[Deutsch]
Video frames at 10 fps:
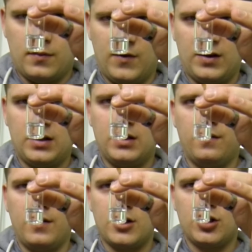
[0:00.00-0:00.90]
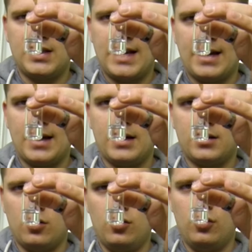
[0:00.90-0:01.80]
Wichtig, die Flasche
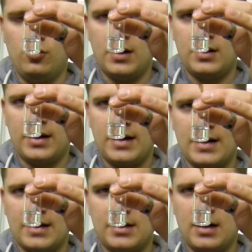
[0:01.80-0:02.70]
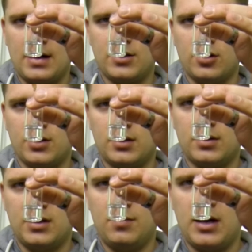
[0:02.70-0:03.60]
senkrecht über die Reagenz halten, ansonsten
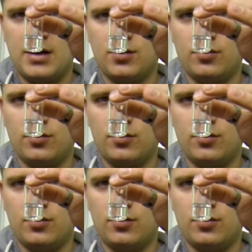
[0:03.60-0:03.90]
sind die Blasen